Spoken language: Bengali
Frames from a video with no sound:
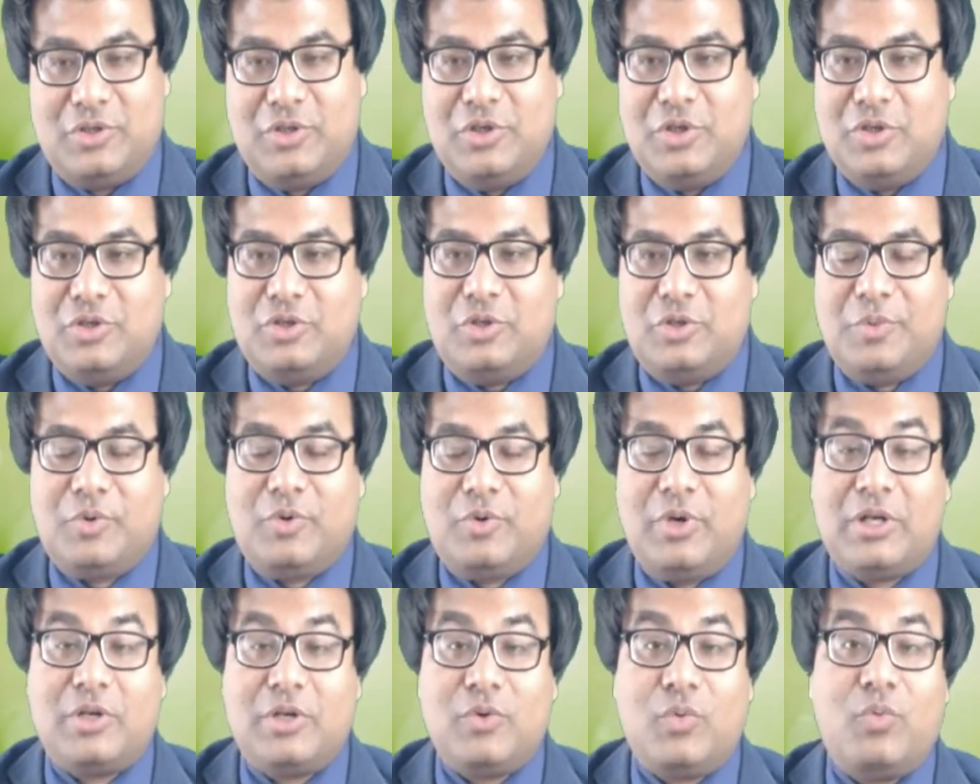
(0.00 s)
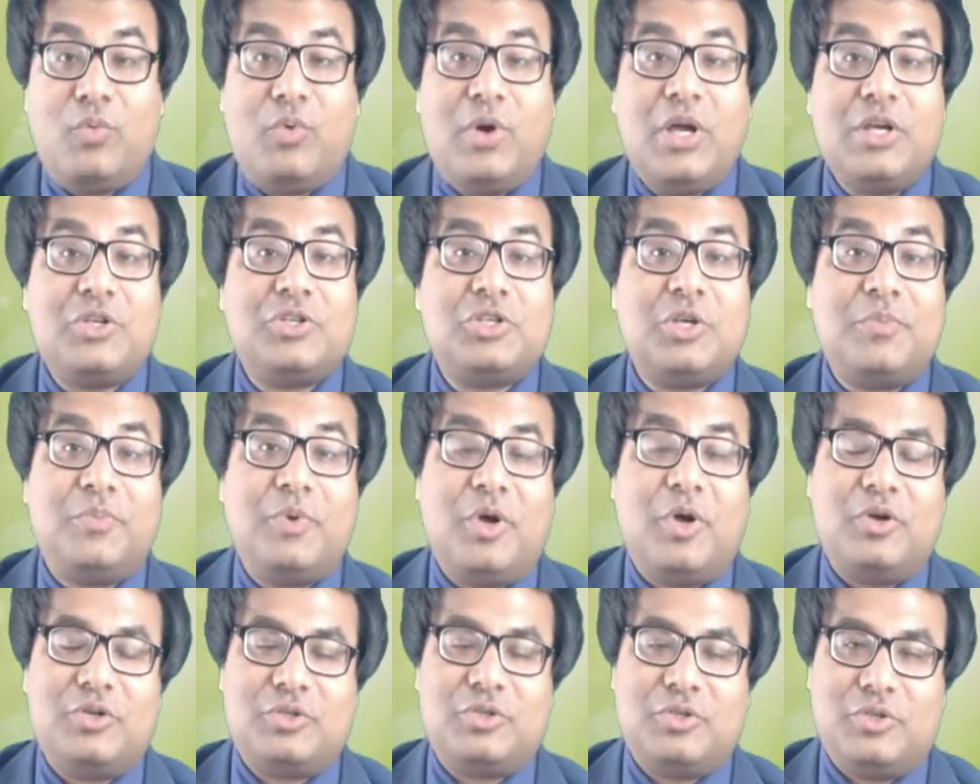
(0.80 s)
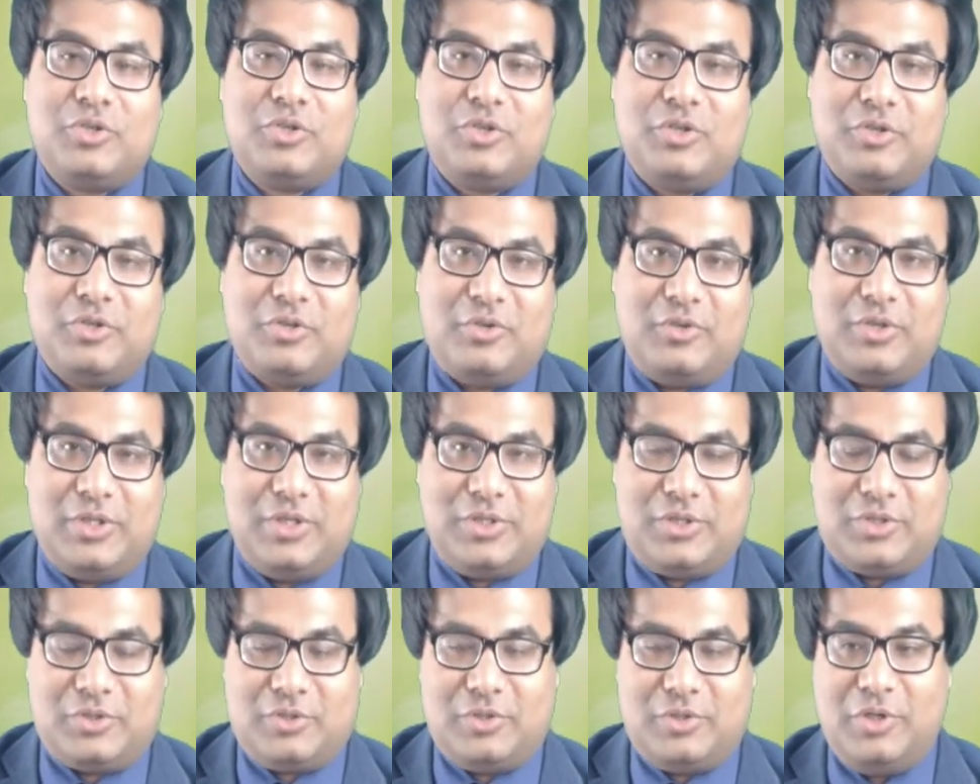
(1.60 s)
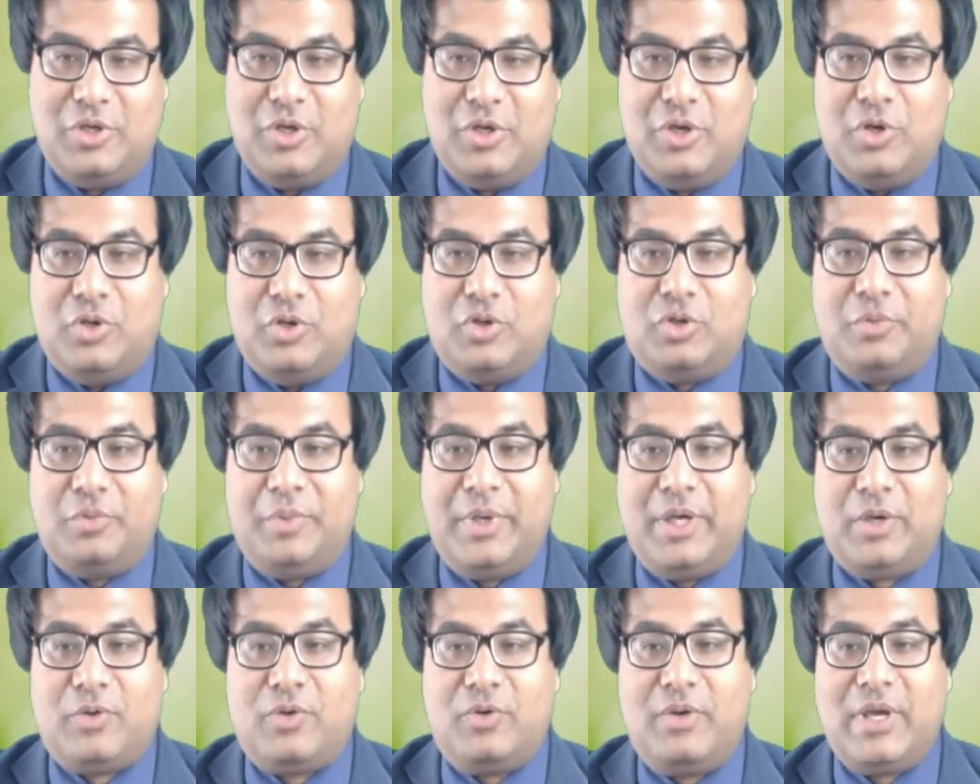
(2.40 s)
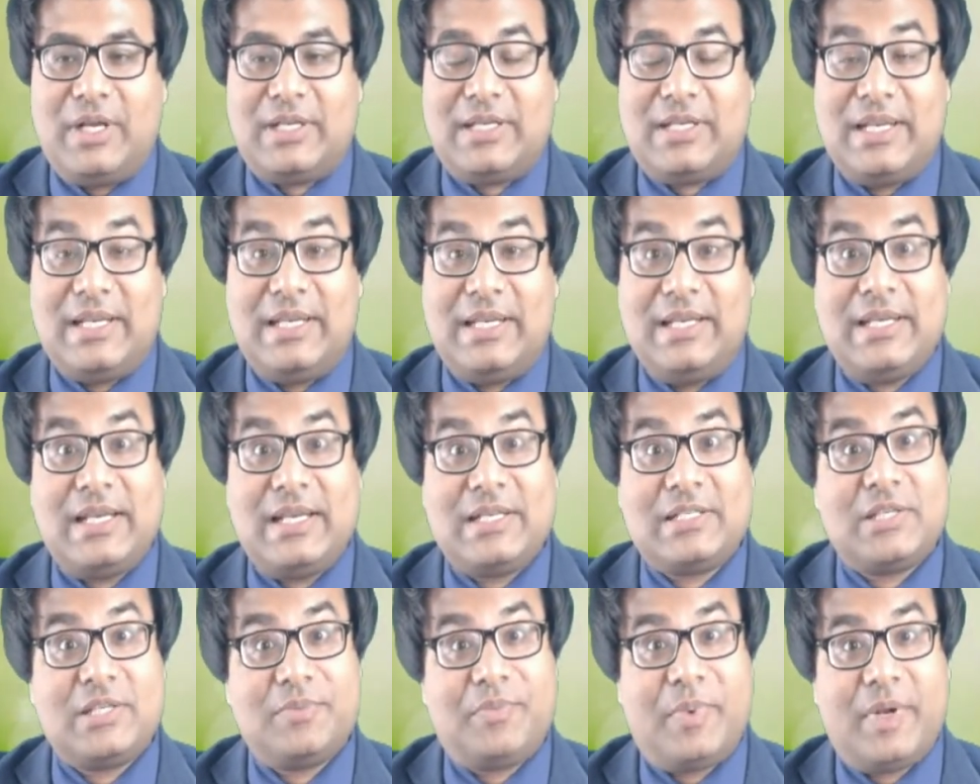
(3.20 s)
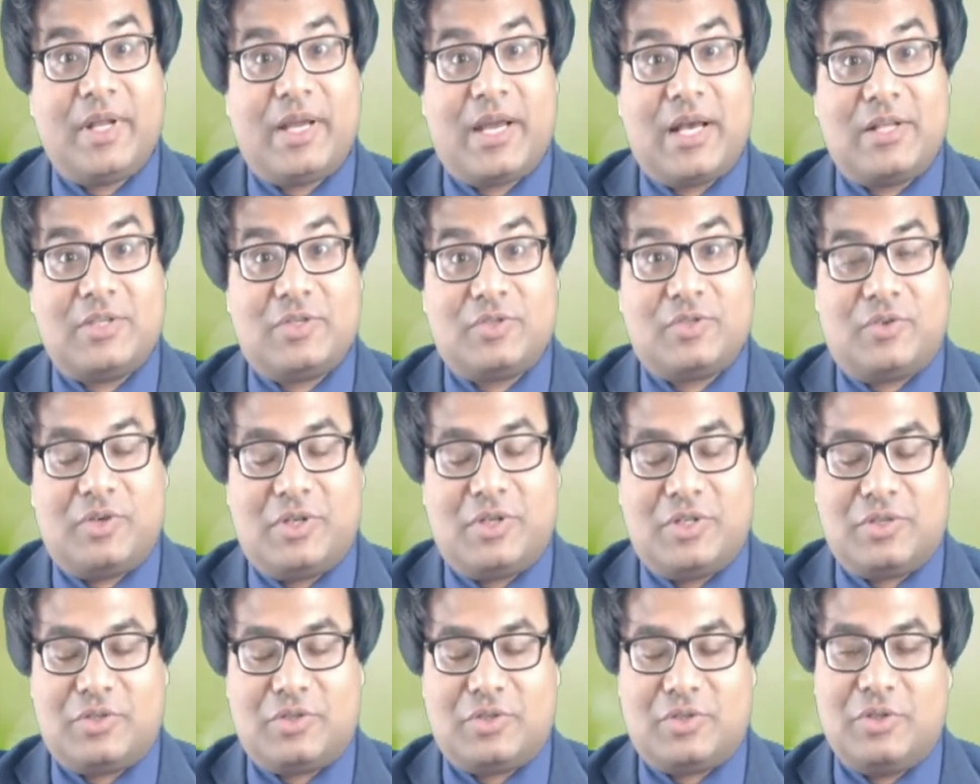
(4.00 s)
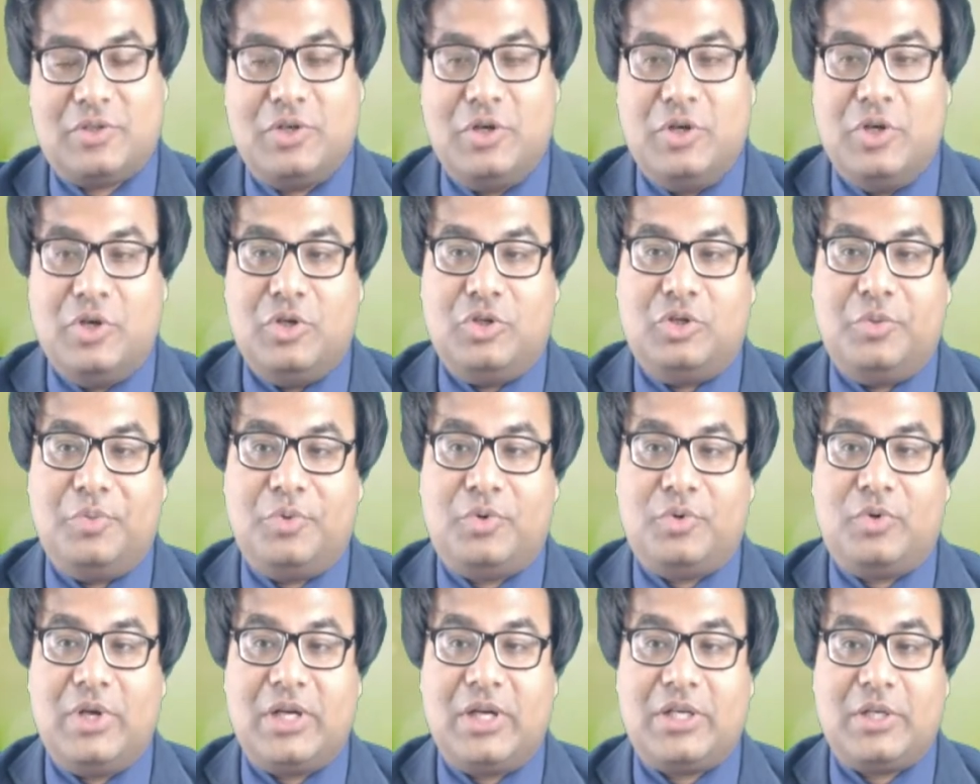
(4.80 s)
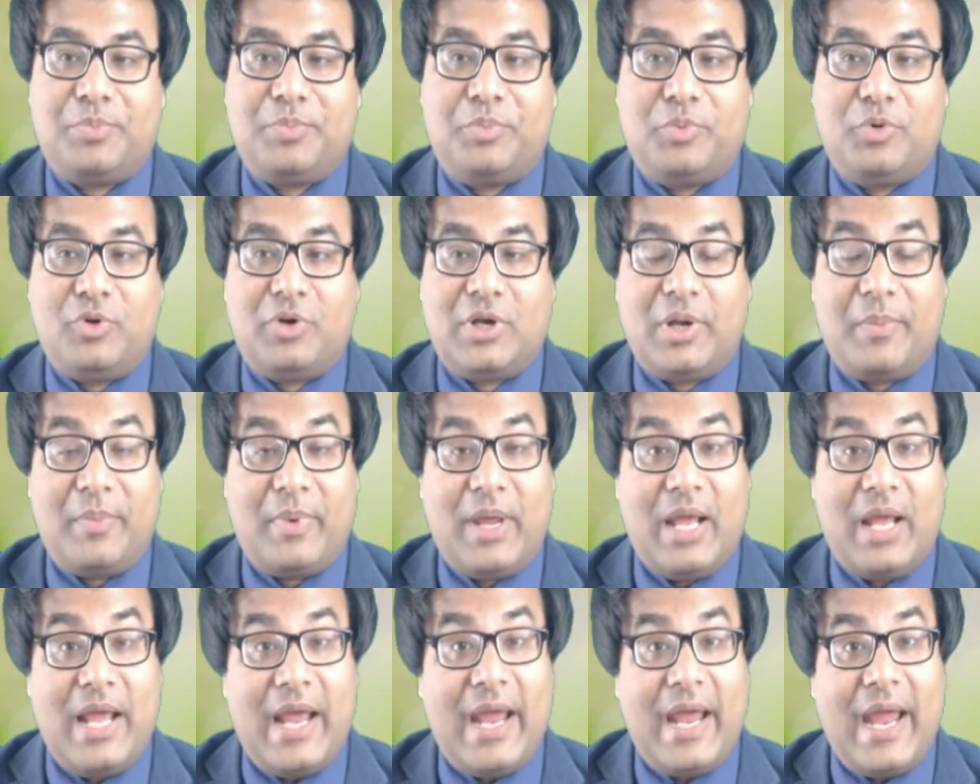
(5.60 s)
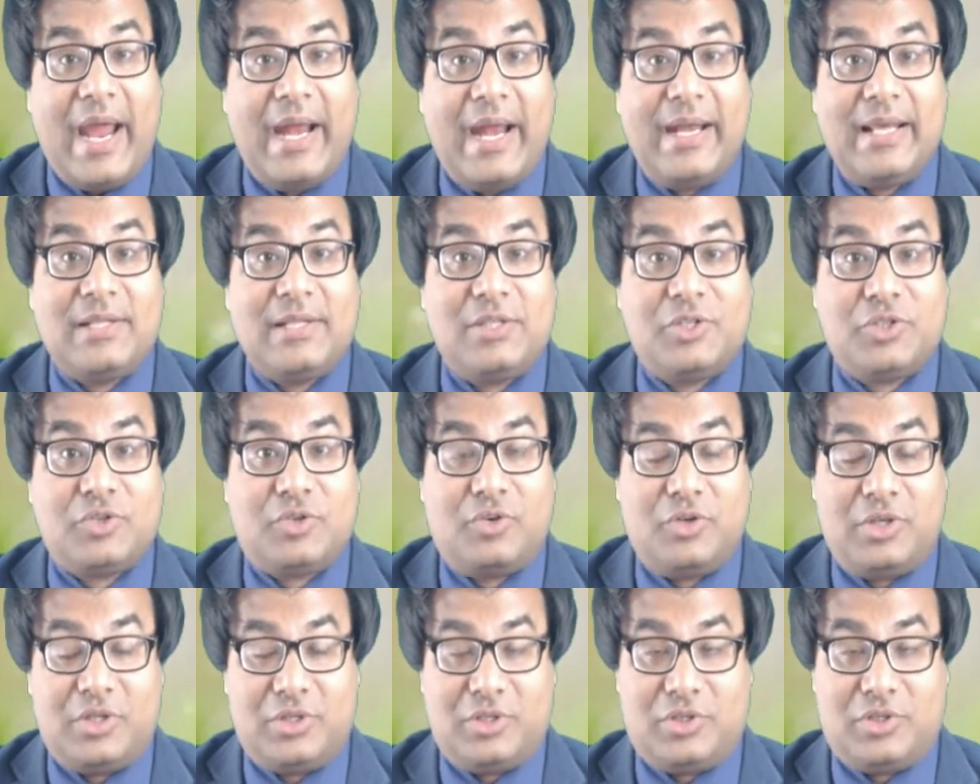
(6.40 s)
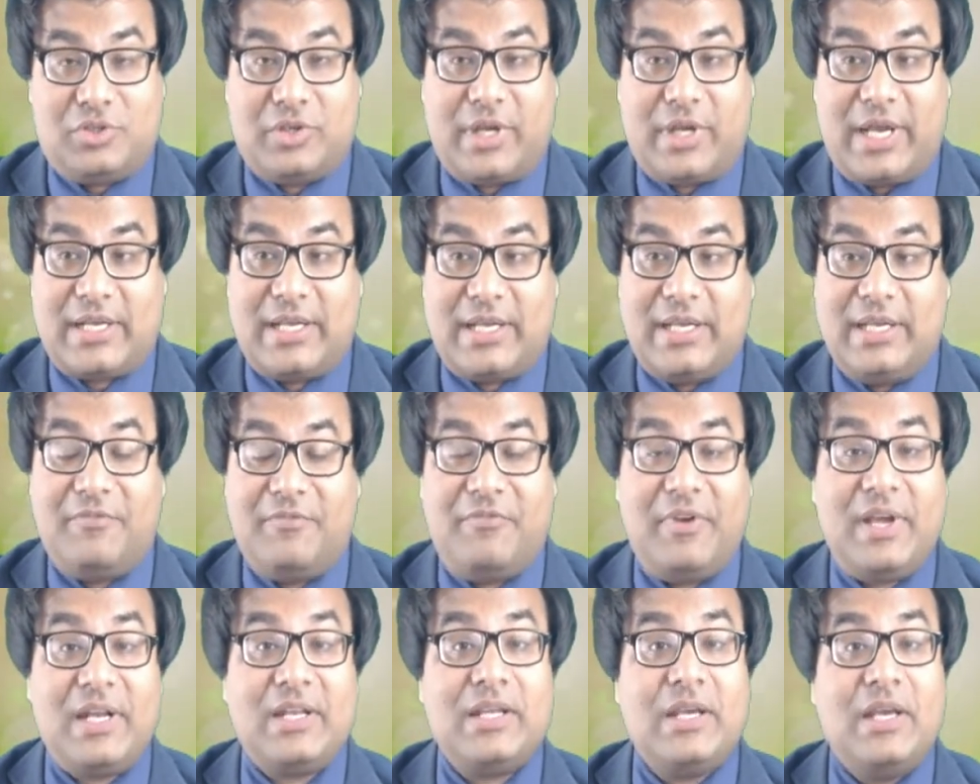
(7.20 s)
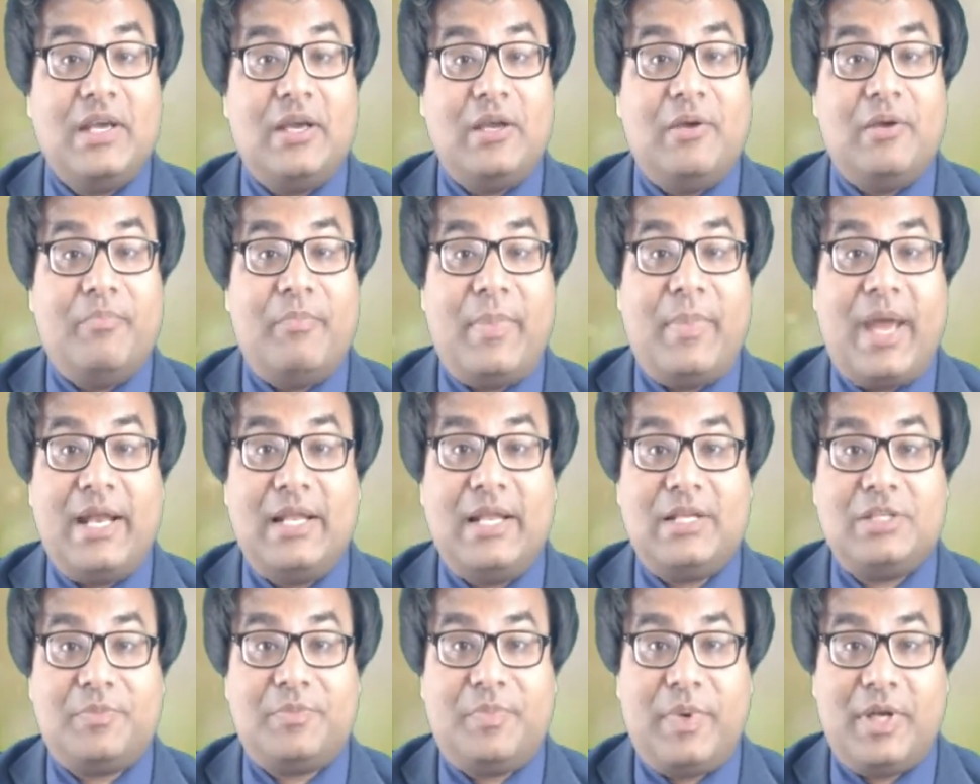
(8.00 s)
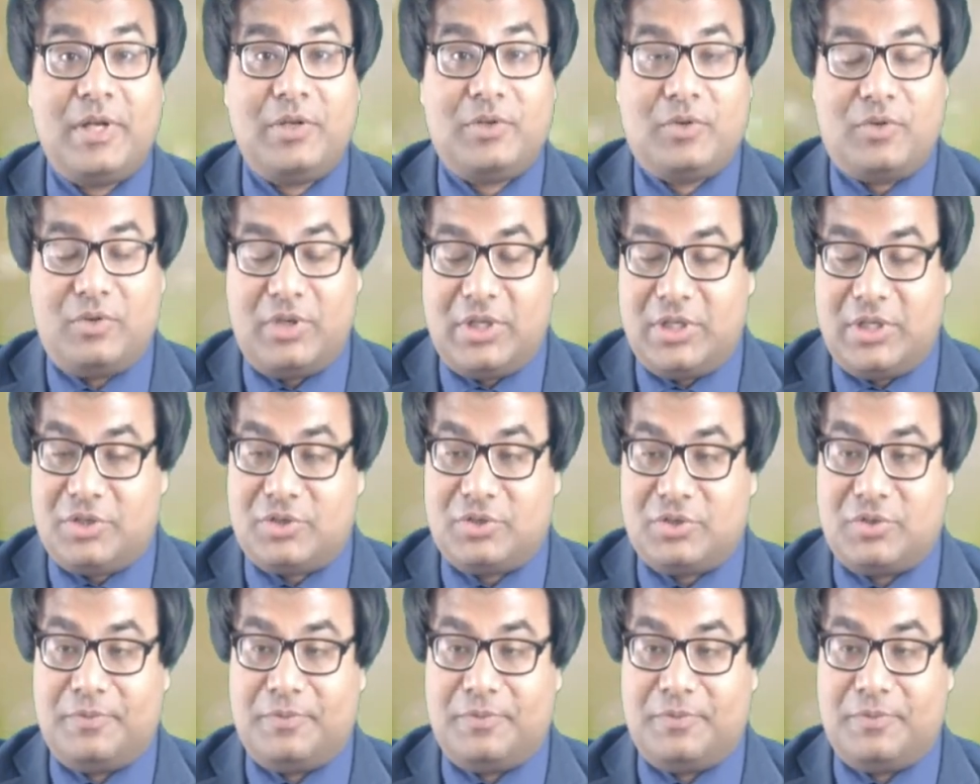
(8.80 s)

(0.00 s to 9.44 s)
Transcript: তুমি কোনো একটা ওয়ার্কশপে অংশগ্রহণ করেছো তুমি কোনো একটা লিডারশিপের কাজ করেছো তুমি কোনো একটা প্রোগ্রাম অ্যারেঞ্জ করেছো একটা ইভেন্ট ম্যানেজমেন্ট করেছো